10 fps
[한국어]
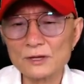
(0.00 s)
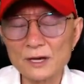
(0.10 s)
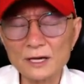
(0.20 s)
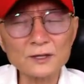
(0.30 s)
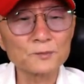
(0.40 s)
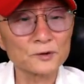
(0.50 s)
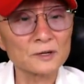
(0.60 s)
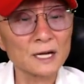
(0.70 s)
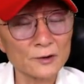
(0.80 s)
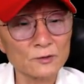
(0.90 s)

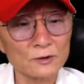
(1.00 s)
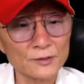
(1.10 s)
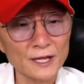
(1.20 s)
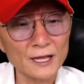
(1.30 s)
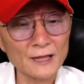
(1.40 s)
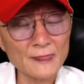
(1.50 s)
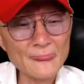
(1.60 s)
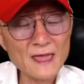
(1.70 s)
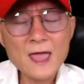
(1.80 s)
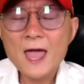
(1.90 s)
핸드폰을 까놓은 건데
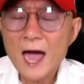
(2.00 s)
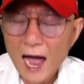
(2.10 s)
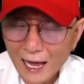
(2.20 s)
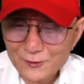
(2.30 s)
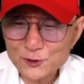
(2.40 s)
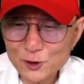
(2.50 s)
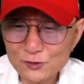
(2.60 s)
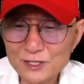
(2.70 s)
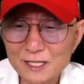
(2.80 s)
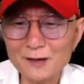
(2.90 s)
안
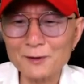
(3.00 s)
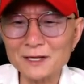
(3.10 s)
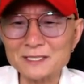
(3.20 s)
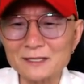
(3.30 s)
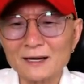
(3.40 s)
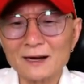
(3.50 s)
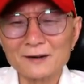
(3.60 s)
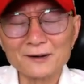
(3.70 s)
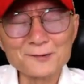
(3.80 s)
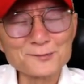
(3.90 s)
좋은 일에만 쓰려
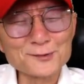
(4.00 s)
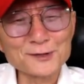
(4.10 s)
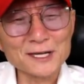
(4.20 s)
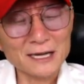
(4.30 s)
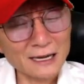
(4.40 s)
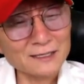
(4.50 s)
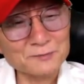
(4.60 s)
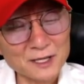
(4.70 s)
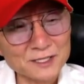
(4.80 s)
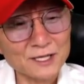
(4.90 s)
그러는 분들이
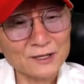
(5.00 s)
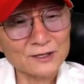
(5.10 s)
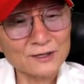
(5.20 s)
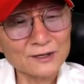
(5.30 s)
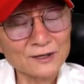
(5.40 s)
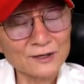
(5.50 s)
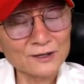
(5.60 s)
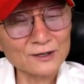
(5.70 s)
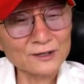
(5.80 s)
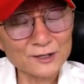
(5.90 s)
가끔 계세요.
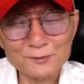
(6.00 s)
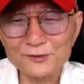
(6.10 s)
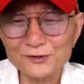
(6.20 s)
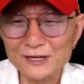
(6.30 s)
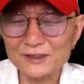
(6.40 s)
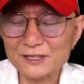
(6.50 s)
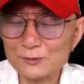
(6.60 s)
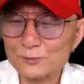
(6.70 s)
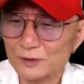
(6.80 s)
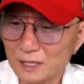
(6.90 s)
어, 그런 분들한테
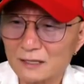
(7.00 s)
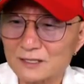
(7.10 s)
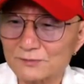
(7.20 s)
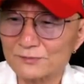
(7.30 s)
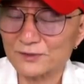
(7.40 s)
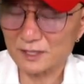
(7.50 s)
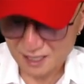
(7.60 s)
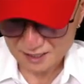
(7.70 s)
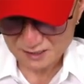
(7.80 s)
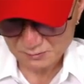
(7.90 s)
좀 부탁 좀
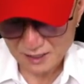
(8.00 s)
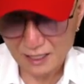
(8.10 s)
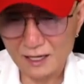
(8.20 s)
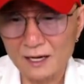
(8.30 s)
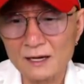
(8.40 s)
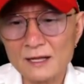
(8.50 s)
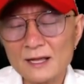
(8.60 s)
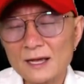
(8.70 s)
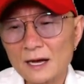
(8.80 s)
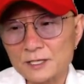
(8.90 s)
드리겠습니다. 어?
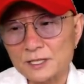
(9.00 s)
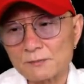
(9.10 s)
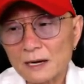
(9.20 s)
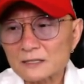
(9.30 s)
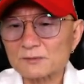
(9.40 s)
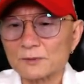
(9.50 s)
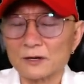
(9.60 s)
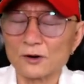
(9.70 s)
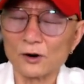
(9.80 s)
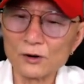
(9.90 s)
하실 말씀이
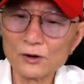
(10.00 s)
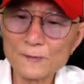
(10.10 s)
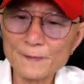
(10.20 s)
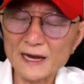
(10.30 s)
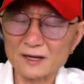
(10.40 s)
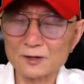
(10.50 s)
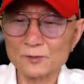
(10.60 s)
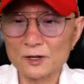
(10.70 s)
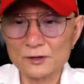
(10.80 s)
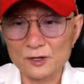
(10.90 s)
있고 야
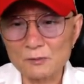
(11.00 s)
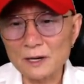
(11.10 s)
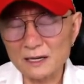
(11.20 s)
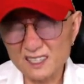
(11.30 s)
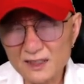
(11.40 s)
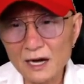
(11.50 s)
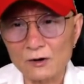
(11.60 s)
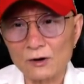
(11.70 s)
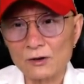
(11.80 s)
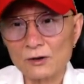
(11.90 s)
이러면 경마 끝나고